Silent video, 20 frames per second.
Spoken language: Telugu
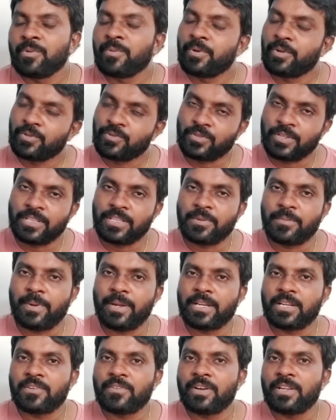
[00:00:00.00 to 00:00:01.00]
ఇప్పుడు సొంత
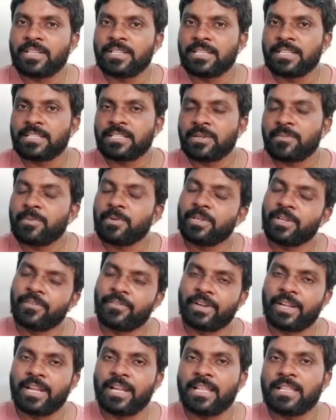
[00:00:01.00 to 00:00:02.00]
పార్టీ వాళ్ళు చేసినప్పుడు
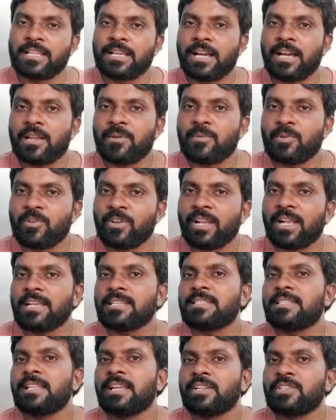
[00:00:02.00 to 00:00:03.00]
ఎవరైనా అధికారంలో ఉంటే
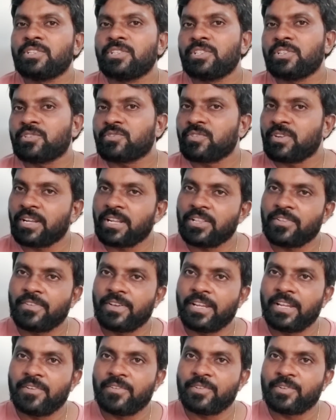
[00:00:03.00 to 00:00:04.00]
కాసేపు ఎడ్జ్ తీసుకుంటారు అది
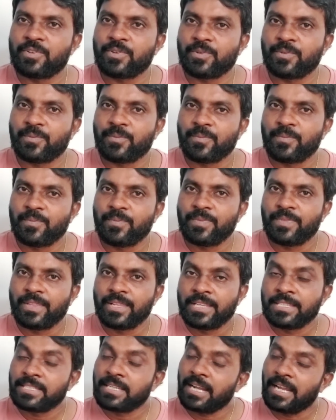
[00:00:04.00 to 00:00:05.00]
వేరే విషయం
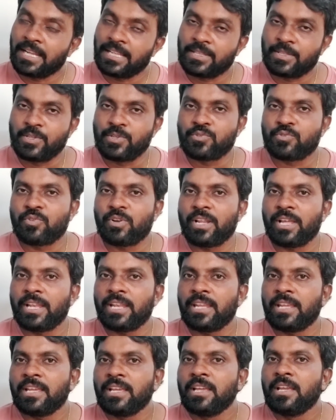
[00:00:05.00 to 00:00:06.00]
సరే
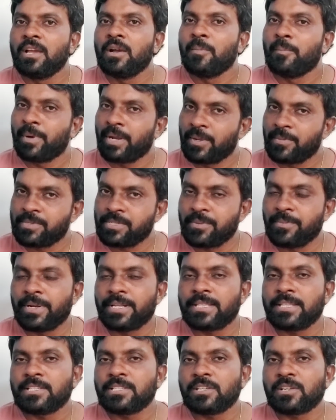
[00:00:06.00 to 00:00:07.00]
తీసుకోవడాన్ని మనం
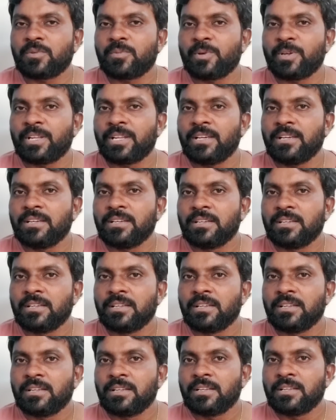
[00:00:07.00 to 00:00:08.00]
సమర్థించకపోయినా
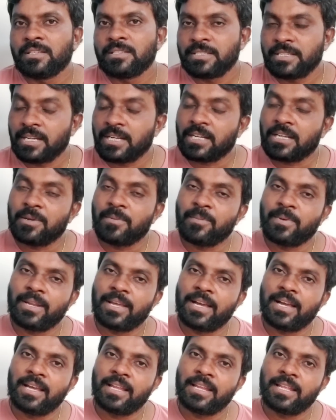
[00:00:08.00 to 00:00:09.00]

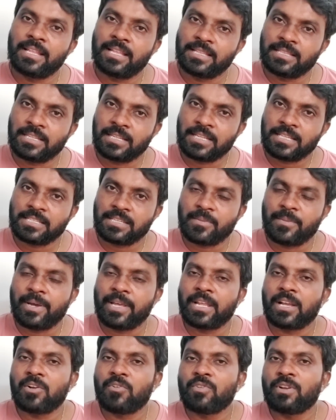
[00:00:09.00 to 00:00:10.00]
చట్టంలా అనేది అందరికీ
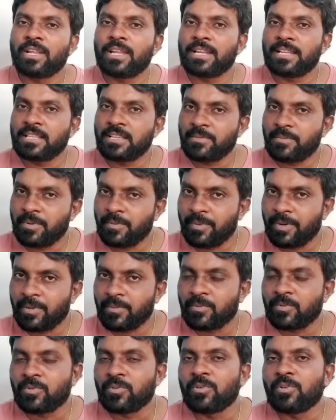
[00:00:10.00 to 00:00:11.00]
సమానంగా ఉండాలని చెప్పి
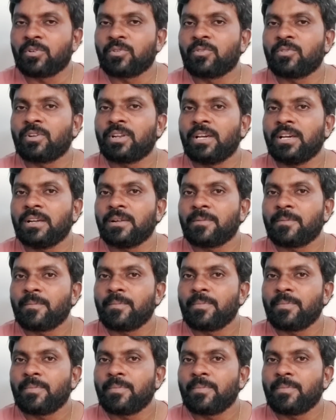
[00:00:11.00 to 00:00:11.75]
మనం కోరుకున్నా